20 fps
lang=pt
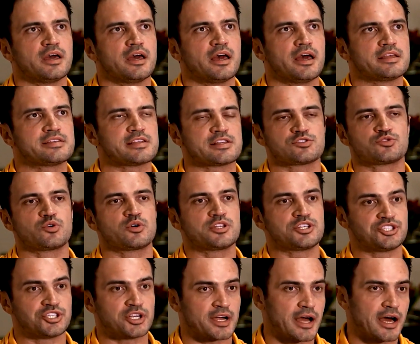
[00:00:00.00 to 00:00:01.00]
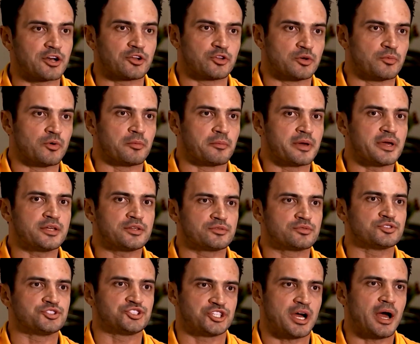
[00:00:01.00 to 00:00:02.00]
É, essas dores chegaram no
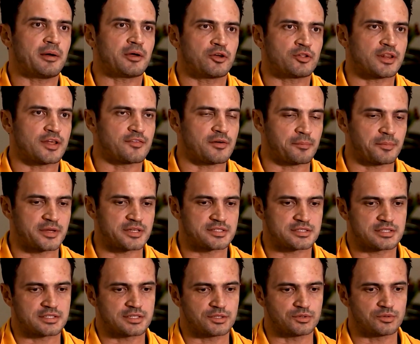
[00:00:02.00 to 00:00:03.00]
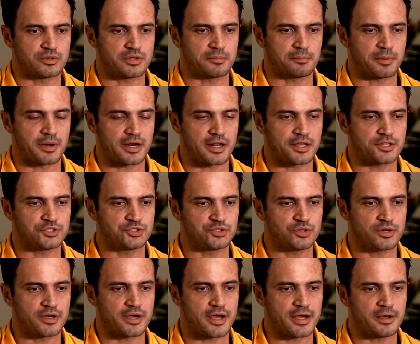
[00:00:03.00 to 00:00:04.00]
momento já que eu estava pensando em parar de
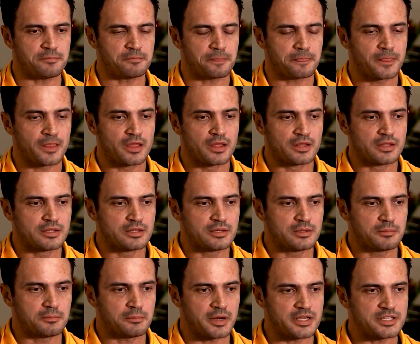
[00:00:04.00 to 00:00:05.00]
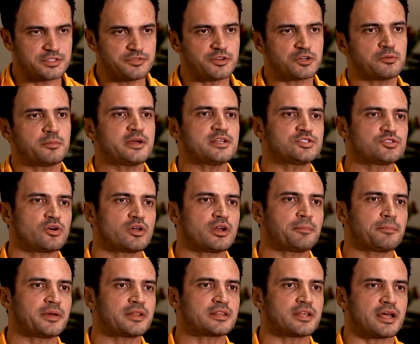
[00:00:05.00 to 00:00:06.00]
jogar mas fica uma
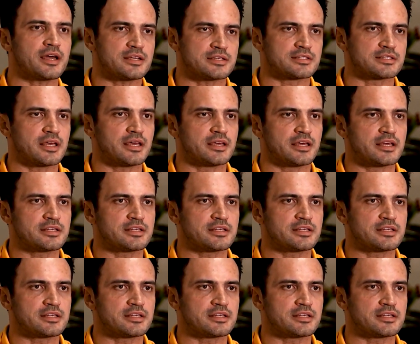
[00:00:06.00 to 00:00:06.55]
história para trás, né?